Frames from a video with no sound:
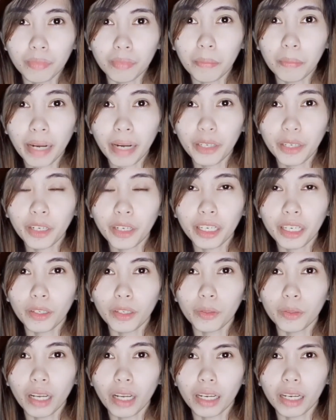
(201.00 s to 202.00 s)
magtayong
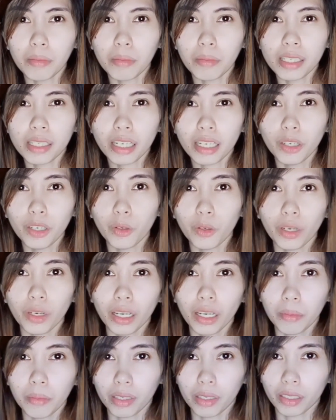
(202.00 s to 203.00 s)
kayo kung lalabas kayo o
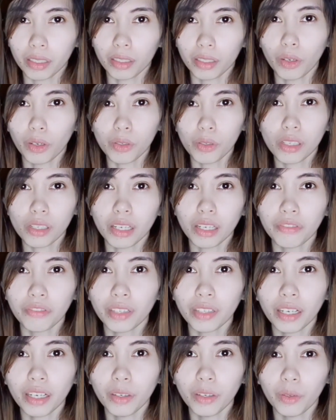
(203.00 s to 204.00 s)
kaya mag-long
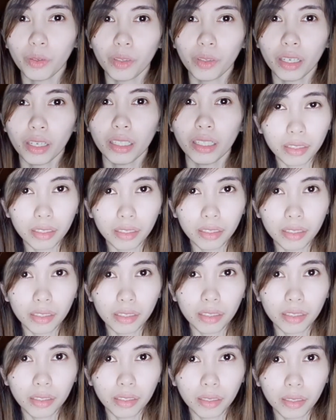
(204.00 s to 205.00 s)
sleeve kayo, ganyan.
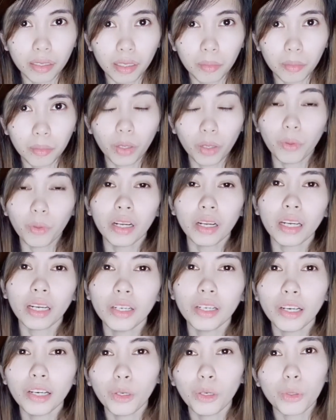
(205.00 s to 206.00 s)
Mag-wear
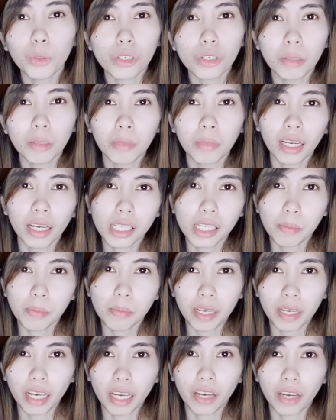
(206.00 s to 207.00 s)
kayo ng lotion na may
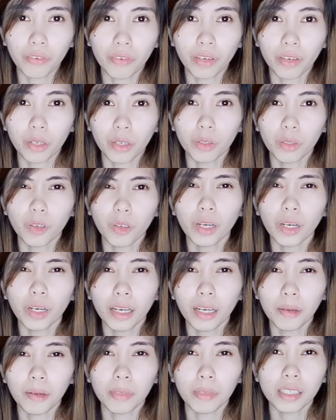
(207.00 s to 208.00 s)
SPF, ganyan, o
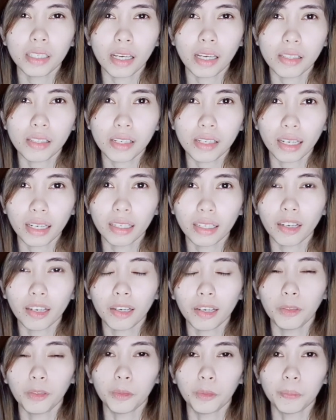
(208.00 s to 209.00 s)
kaya mag-sunscreen
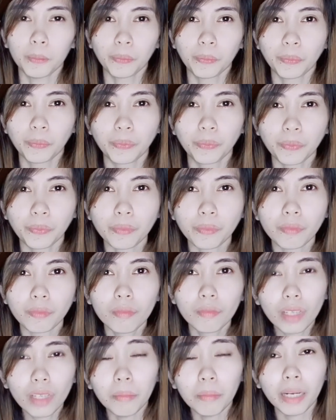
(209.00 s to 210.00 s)
kayo
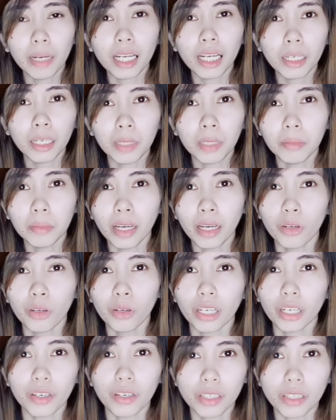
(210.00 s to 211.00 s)
para naman
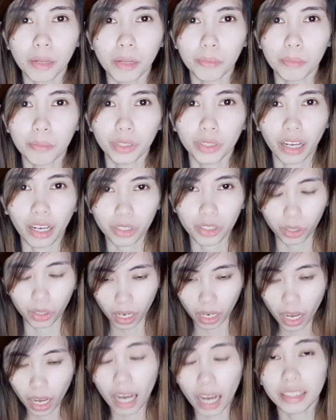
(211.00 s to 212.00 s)
meron kayong sun
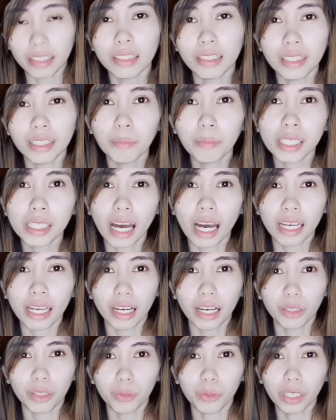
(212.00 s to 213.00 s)
protection. At hindi
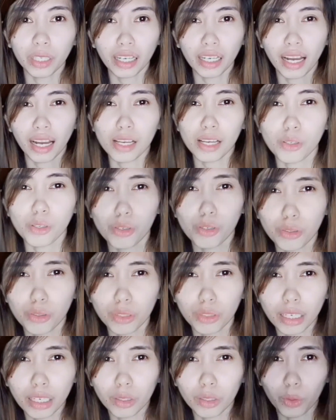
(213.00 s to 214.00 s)
masayang yung ginagastos
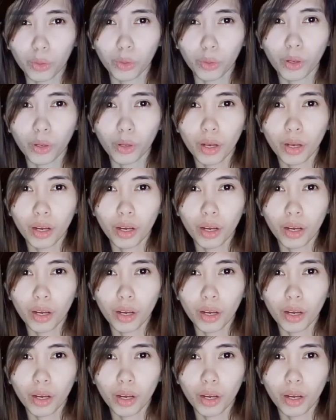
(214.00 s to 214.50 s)
nyo dito,